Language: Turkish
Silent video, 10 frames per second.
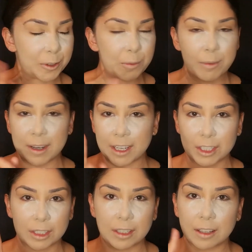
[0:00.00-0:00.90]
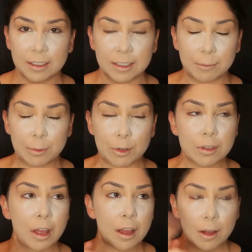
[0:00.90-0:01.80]
Tüm makyaj hatalarını yapıyoruz.
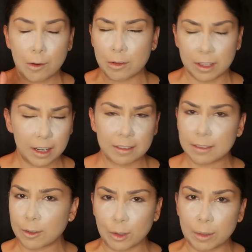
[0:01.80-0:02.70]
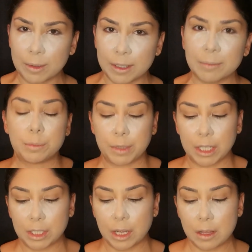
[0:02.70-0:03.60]
O yüzden aslında gülebilirim. Şimdi
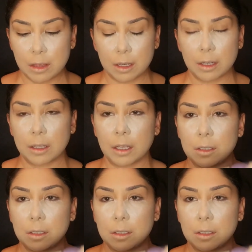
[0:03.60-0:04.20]
geçen seneden